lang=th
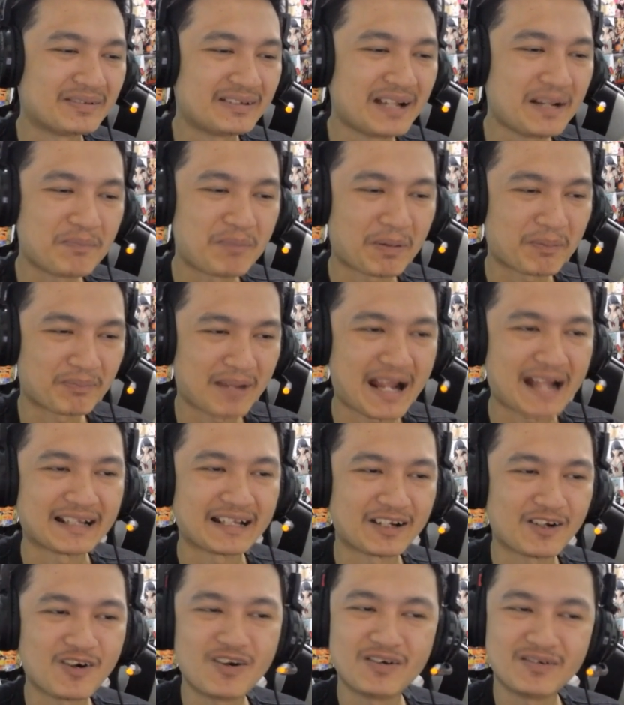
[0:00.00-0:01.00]
เล่นแปลกๆ
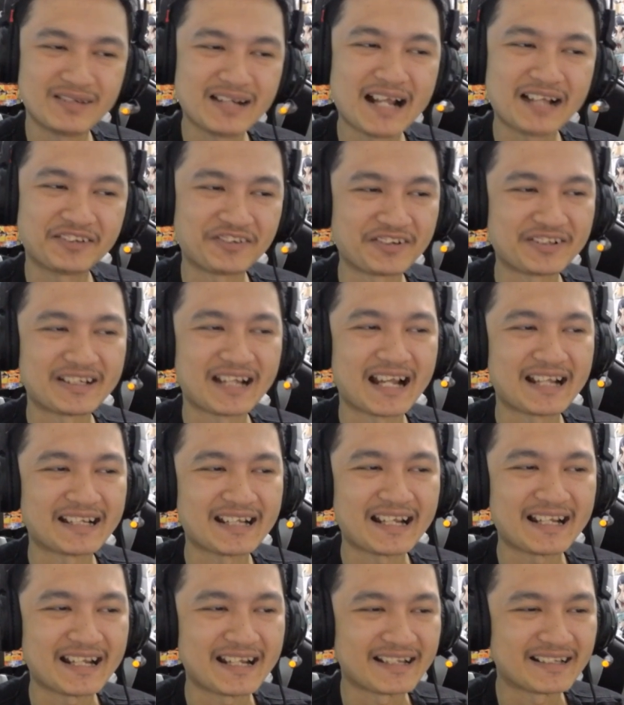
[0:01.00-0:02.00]
แต่ก็น่าสนใจ
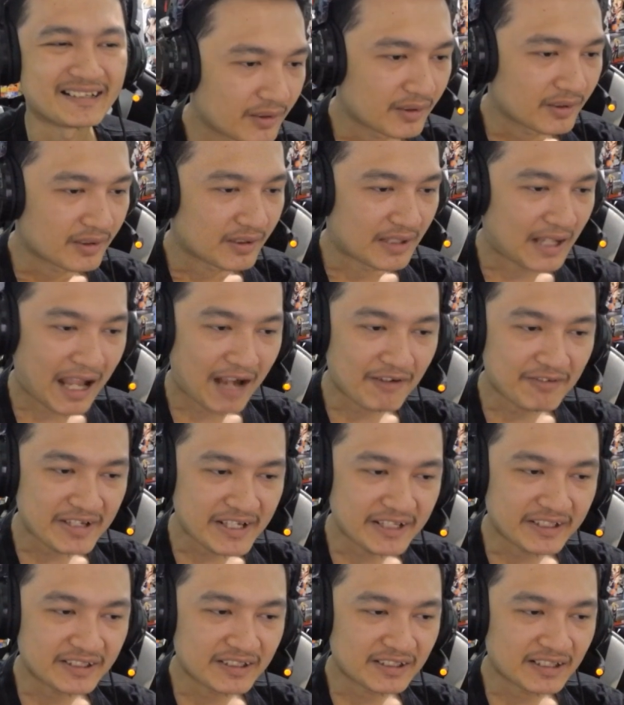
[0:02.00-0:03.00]
ใช้เล่น แล้ว
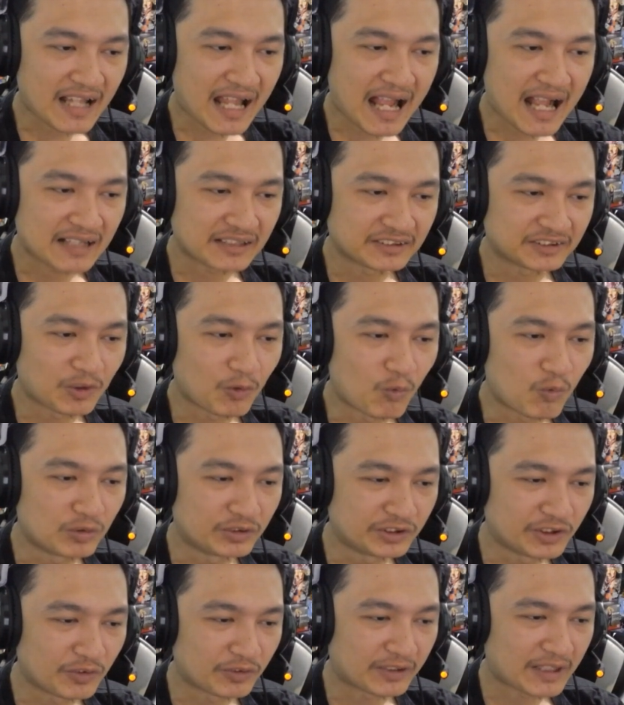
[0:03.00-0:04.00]
นี่คือล่างสูง
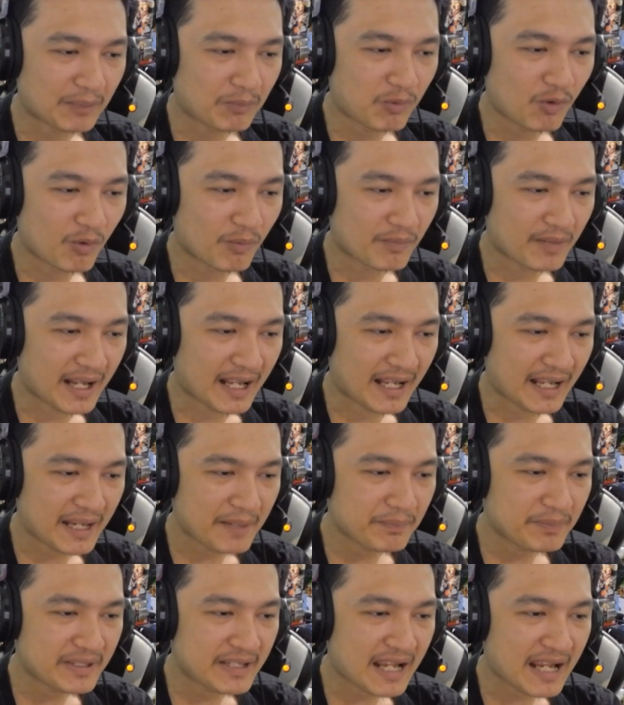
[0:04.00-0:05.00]
สุดครับผมนะ
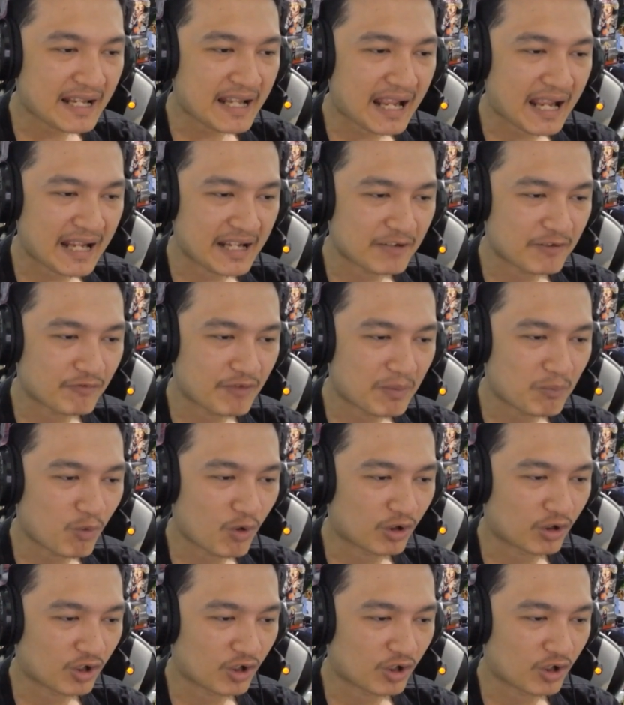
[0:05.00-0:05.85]
HP Attack and Defense บวก